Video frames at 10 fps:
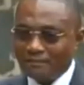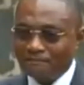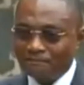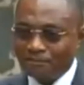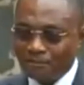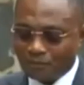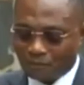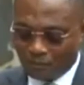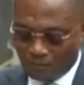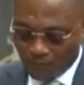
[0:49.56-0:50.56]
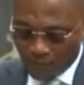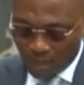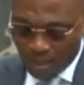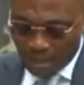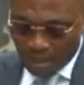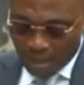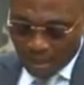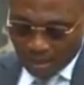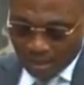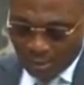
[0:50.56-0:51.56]
C'est moi qui vous remercie.
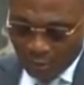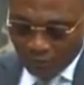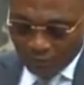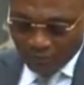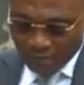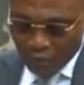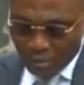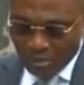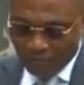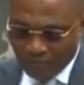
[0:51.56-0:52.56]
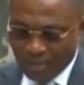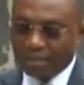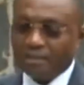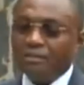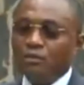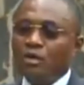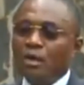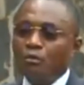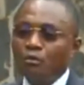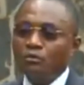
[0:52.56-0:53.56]
Depuis février 2020, le
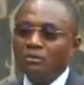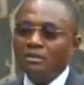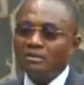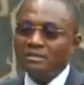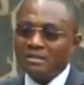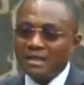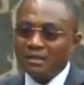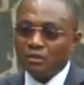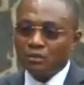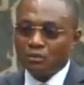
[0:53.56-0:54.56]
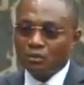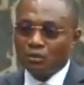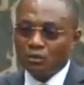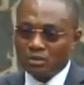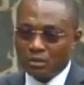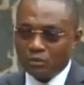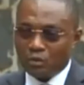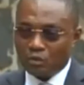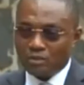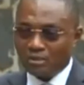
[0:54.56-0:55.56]
Cameroun siège au sein du
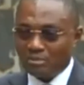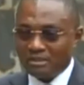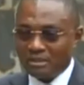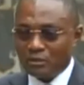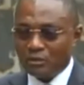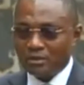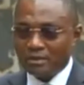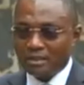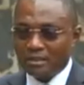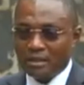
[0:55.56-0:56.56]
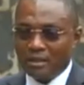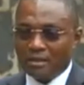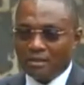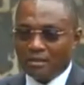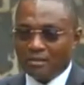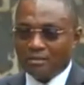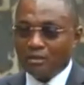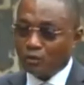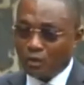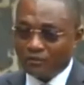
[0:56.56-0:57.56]
Conseil de paix et de sécurité euh, de l'Union
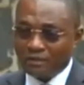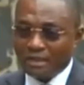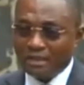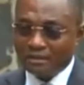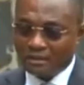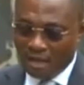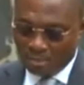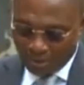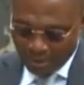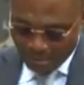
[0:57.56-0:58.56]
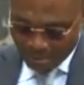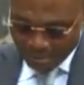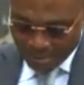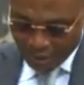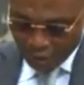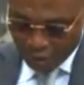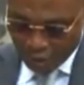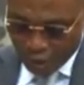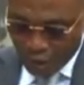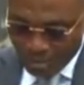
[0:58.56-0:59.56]
africaine après les passages de
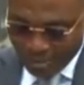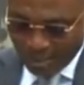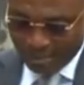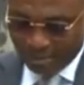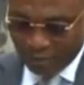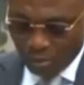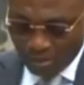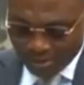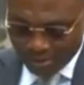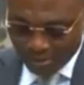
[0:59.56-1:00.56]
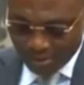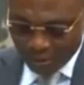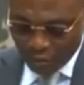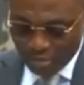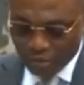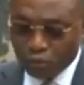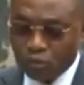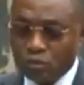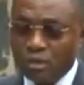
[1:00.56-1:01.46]
2004, 2006 et 2012.